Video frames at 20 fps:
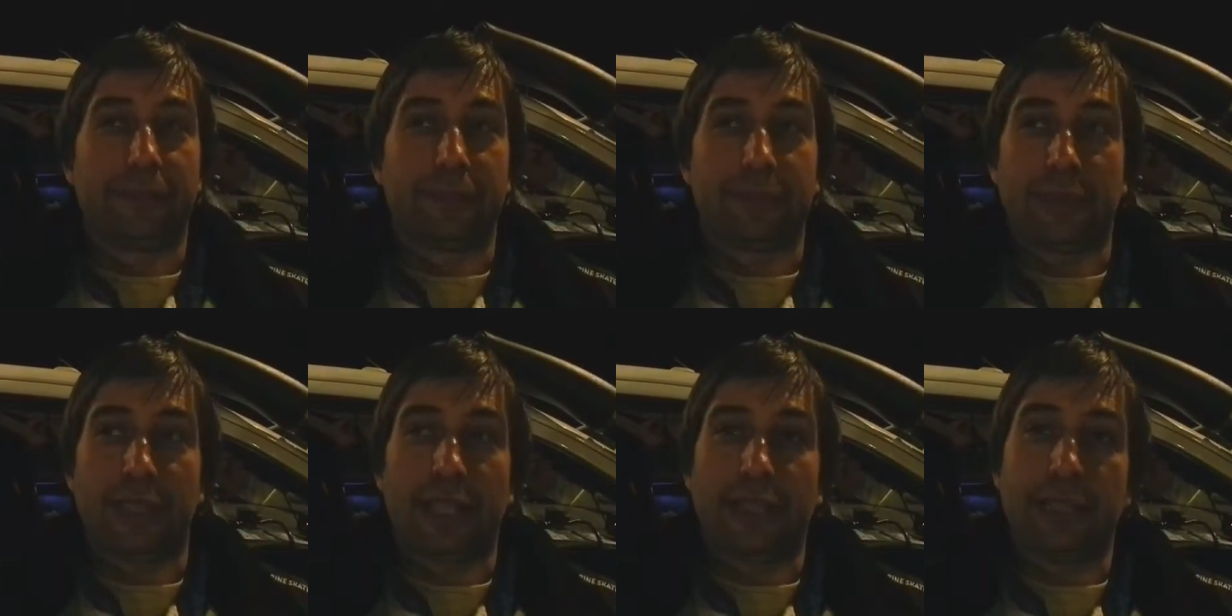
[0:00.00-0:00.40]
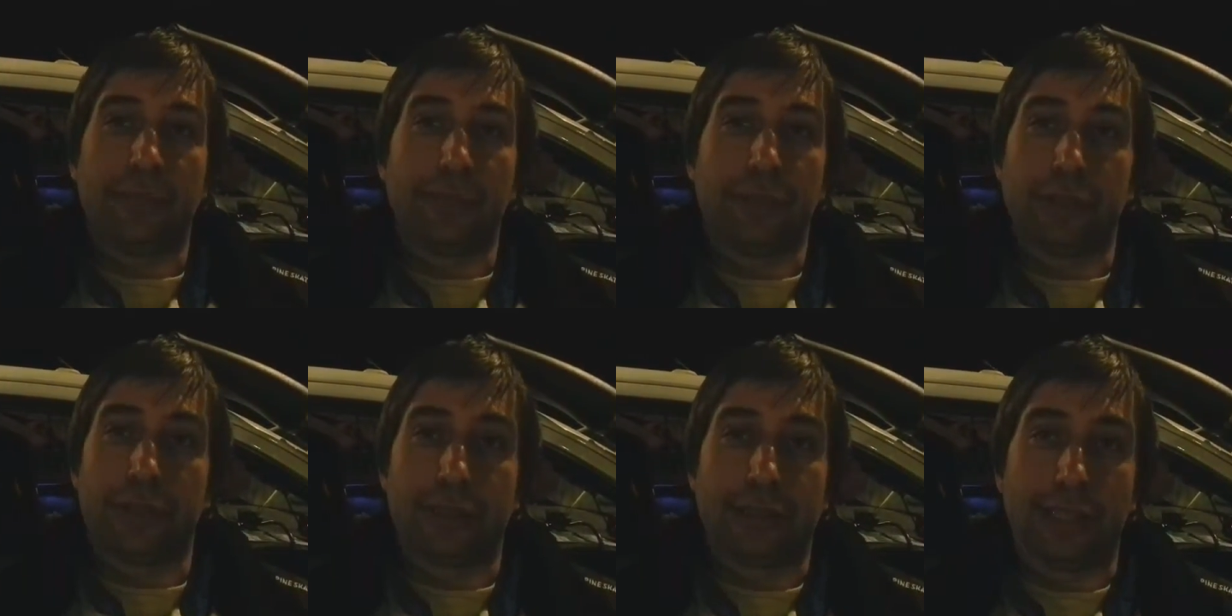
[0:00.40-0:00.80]

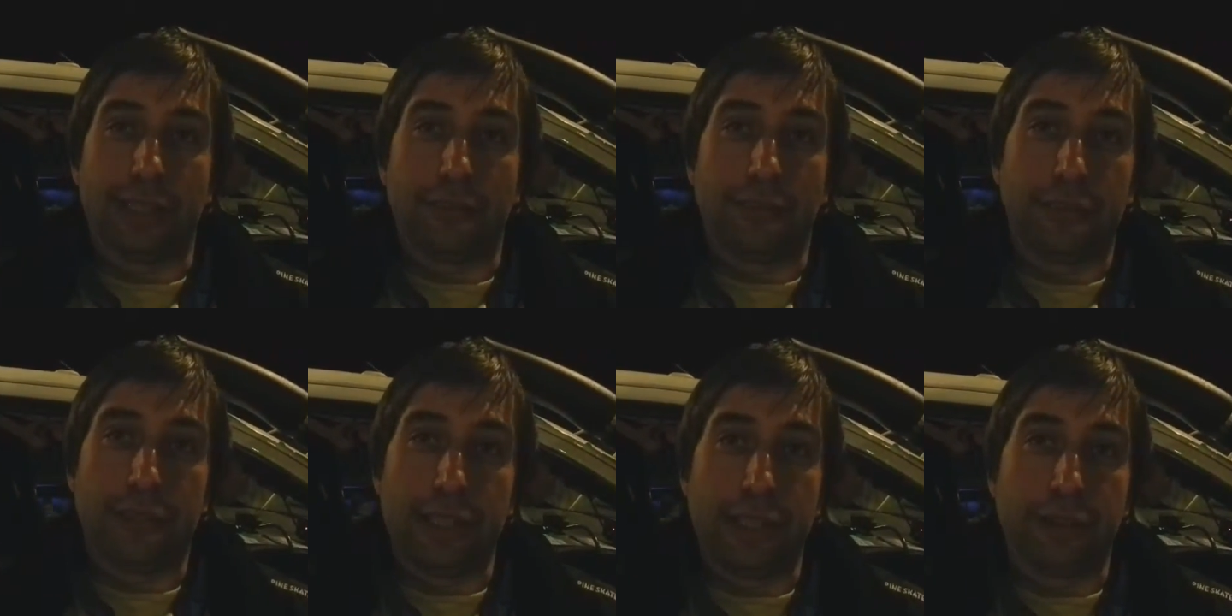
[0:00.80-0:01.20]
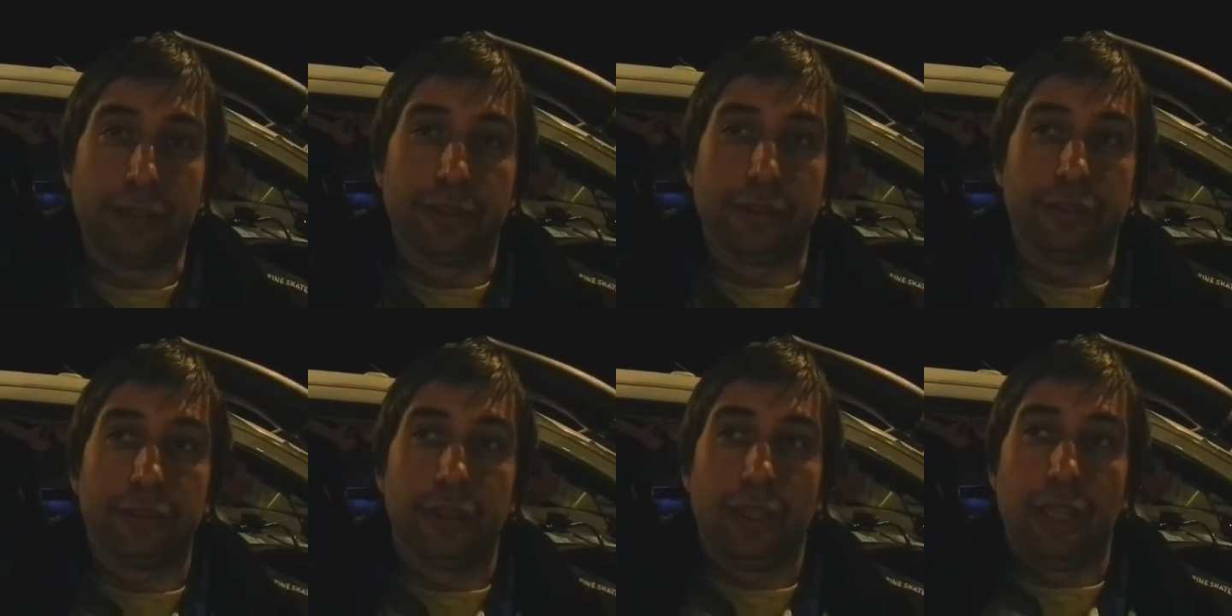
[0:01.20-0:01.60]
tratamos de estar
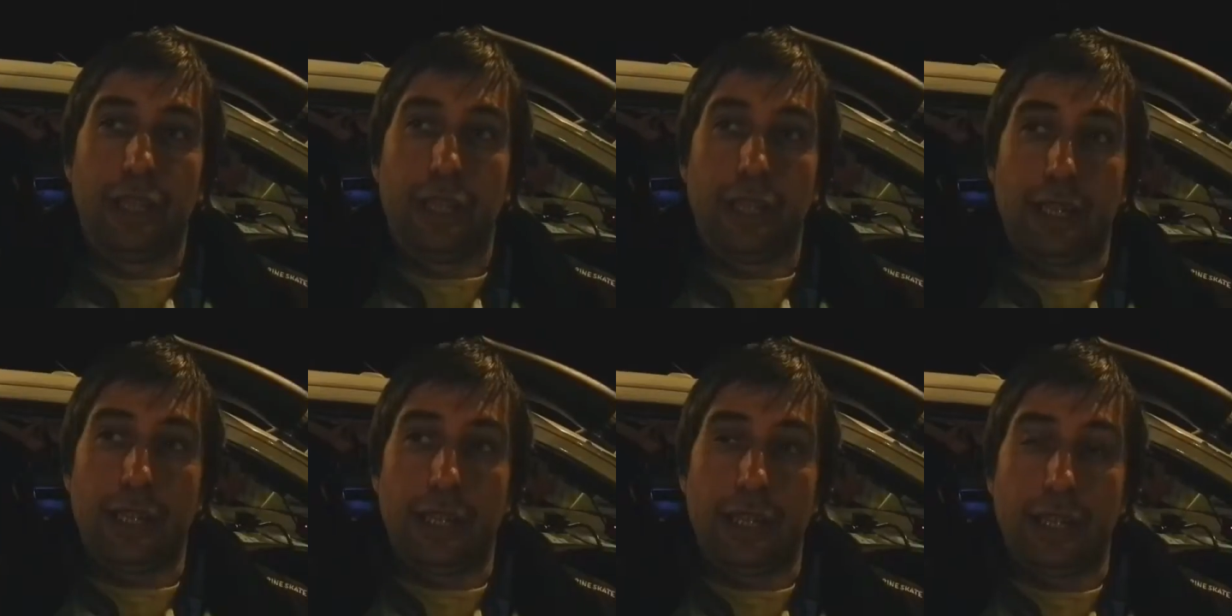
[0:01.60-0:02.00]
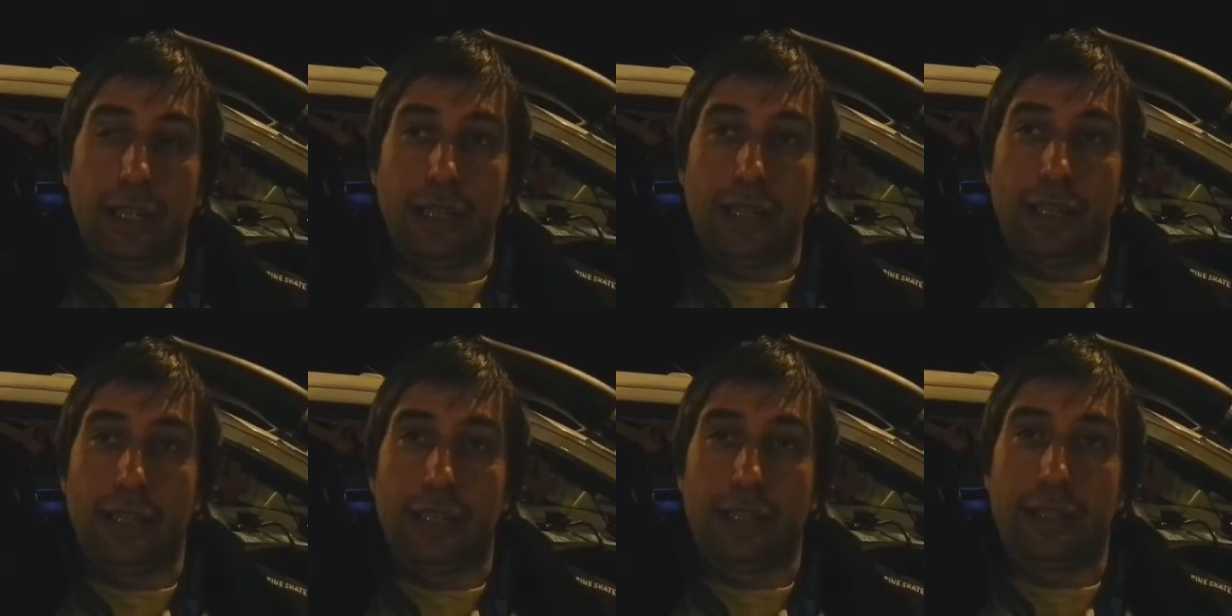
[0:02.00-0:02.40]
fríos
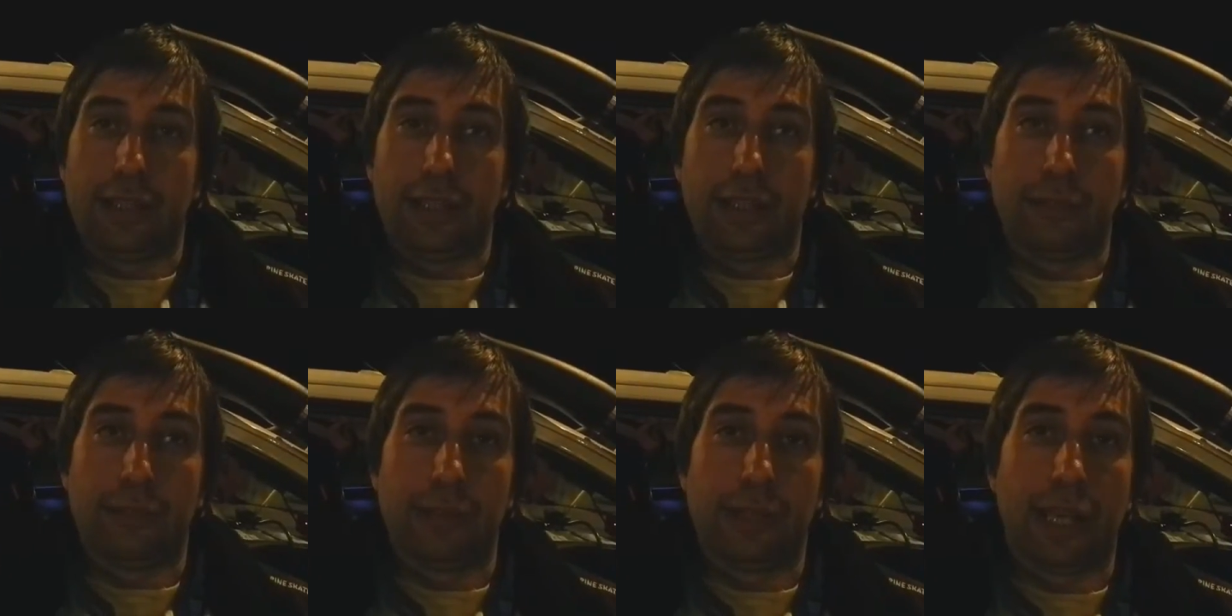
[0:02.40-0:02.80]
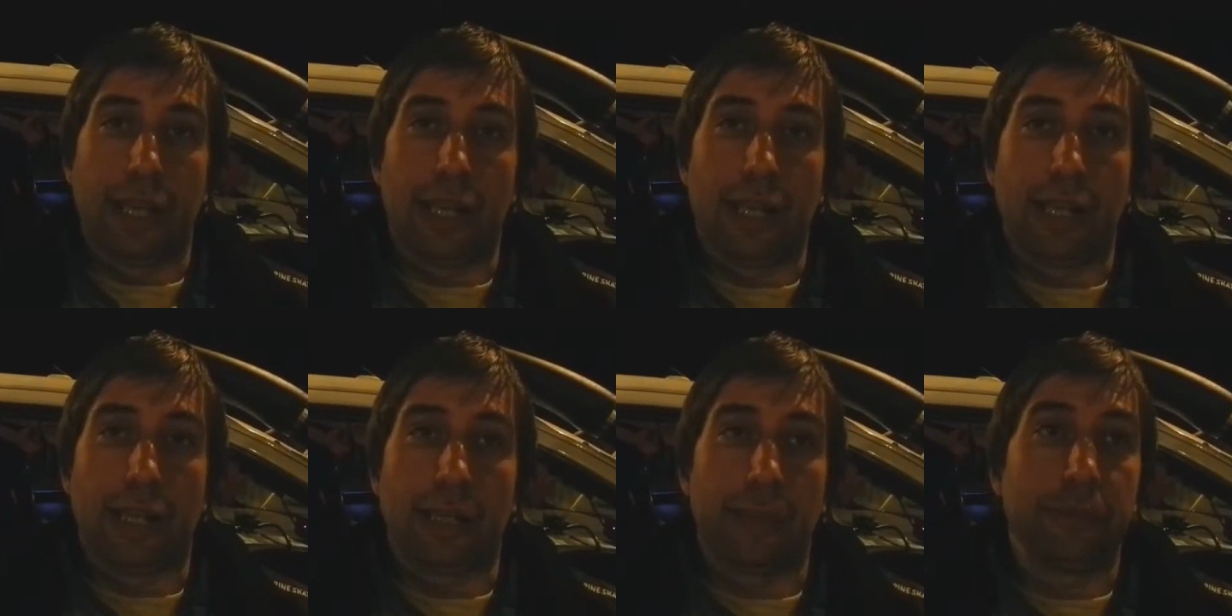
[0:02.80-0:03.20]
eh, de
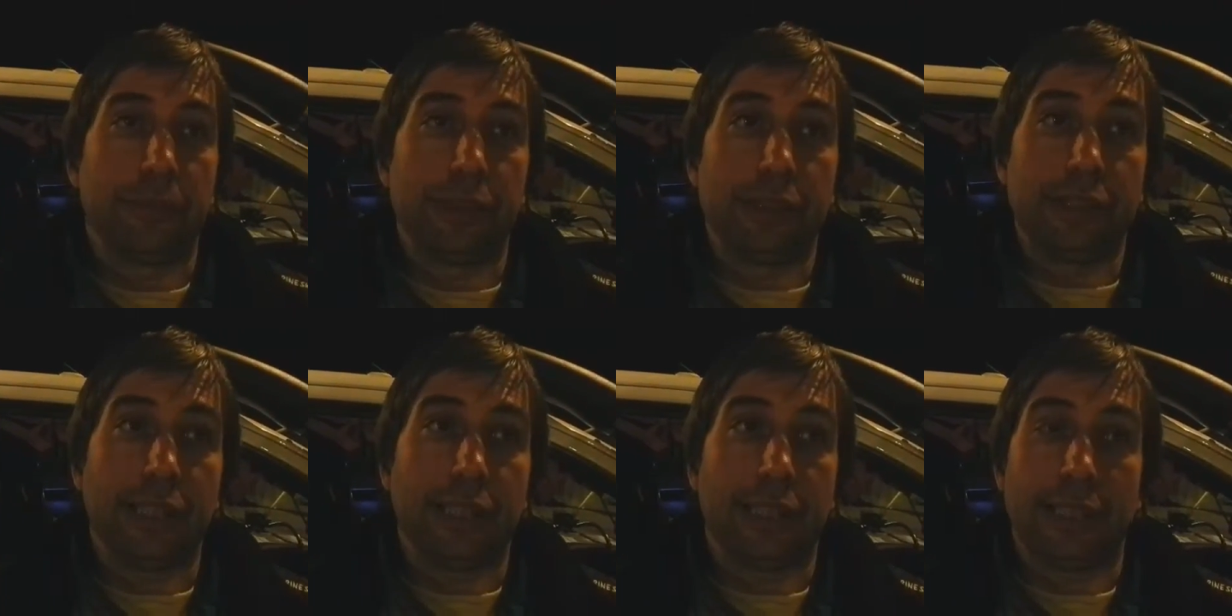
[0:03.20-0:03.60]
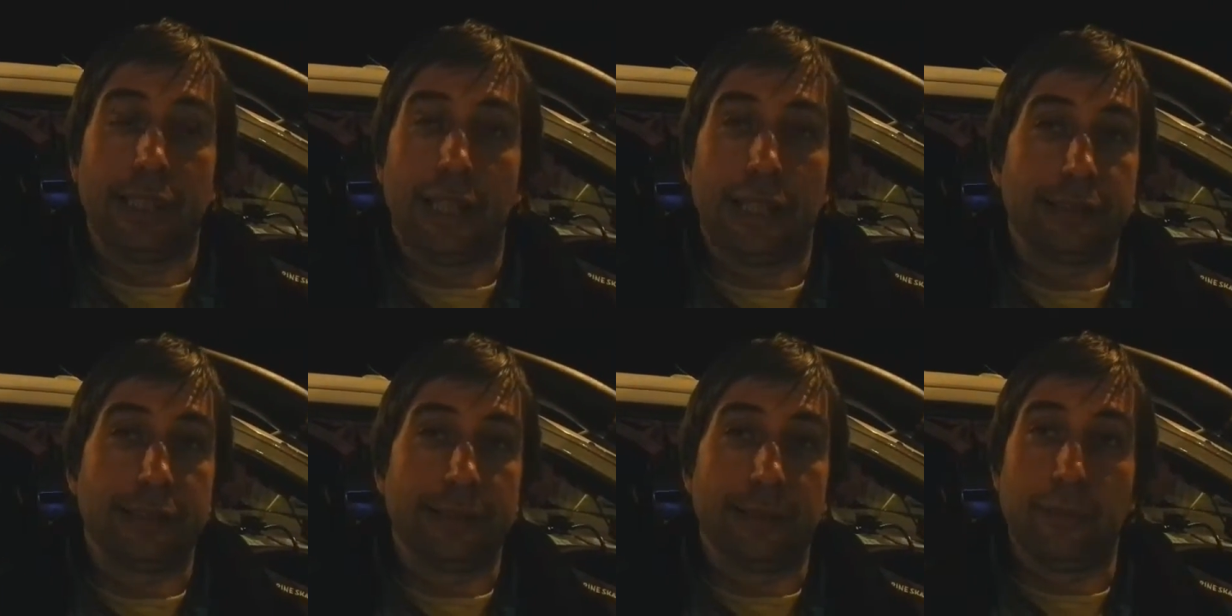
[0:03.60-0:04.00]
cuidar la camioneta que la
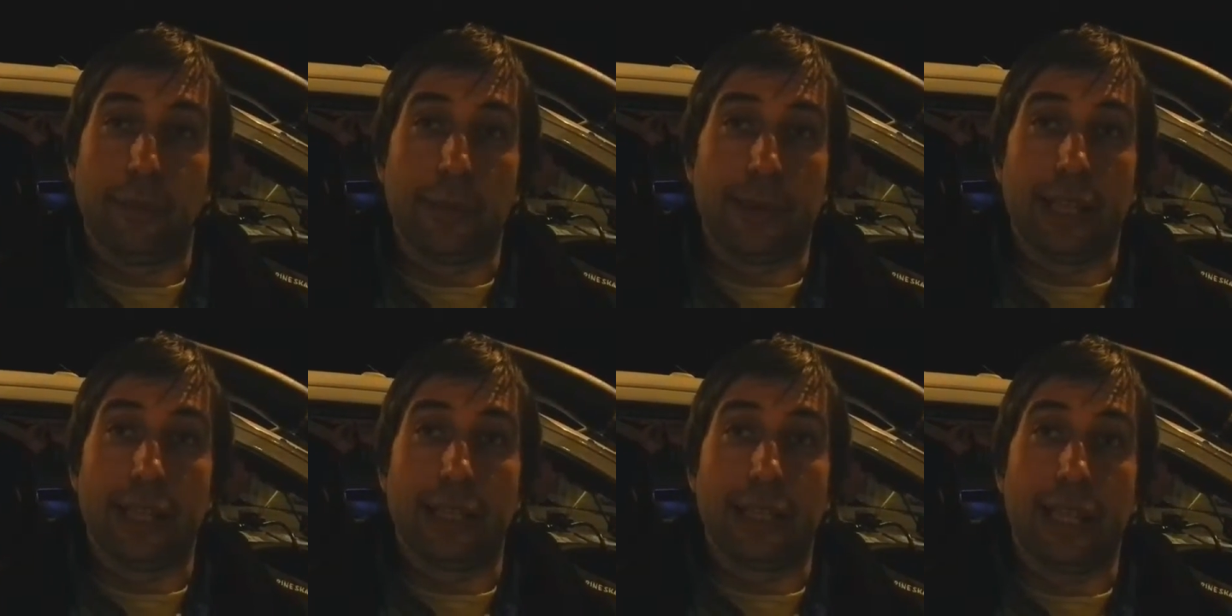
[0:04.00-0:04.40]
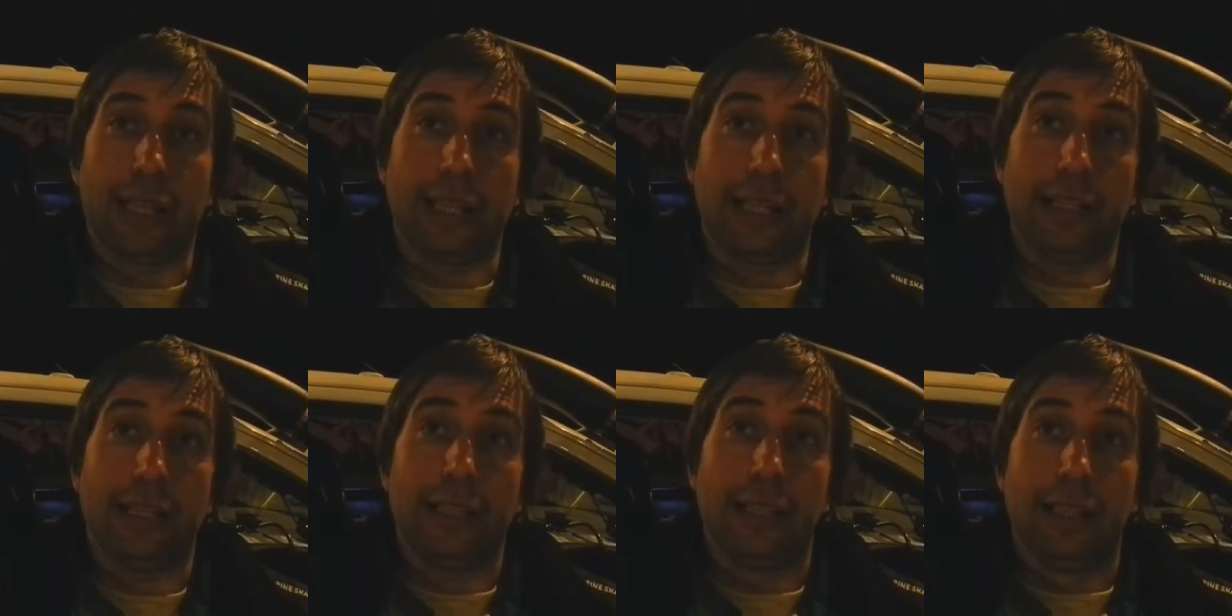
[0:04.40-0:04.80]
necesitamos para el
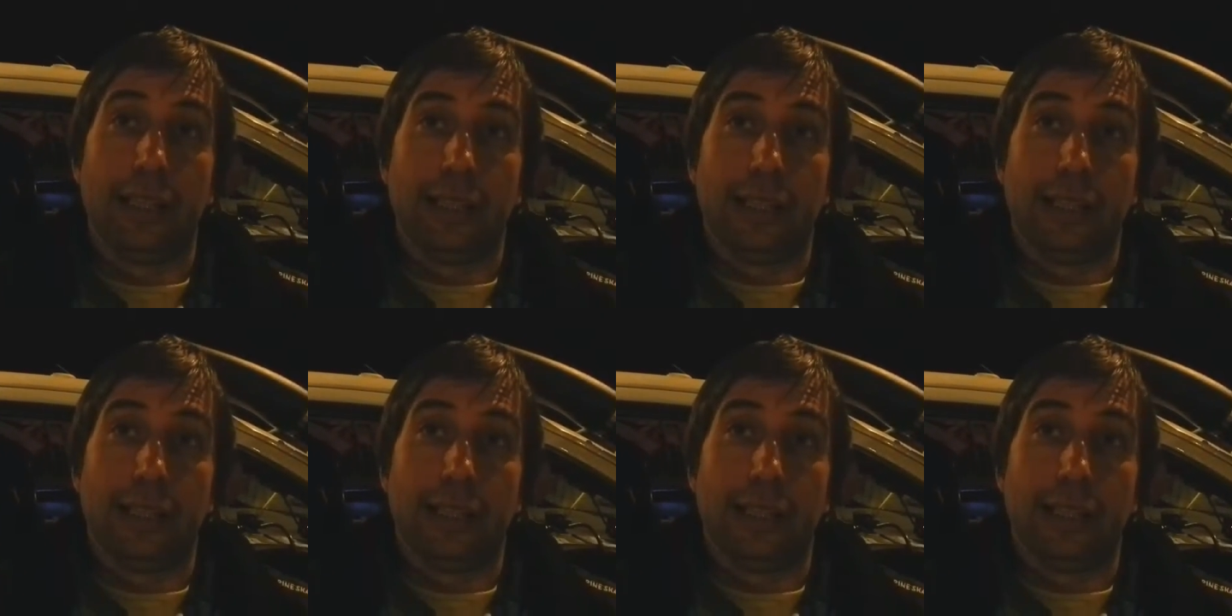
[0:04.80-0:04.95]
Dakar,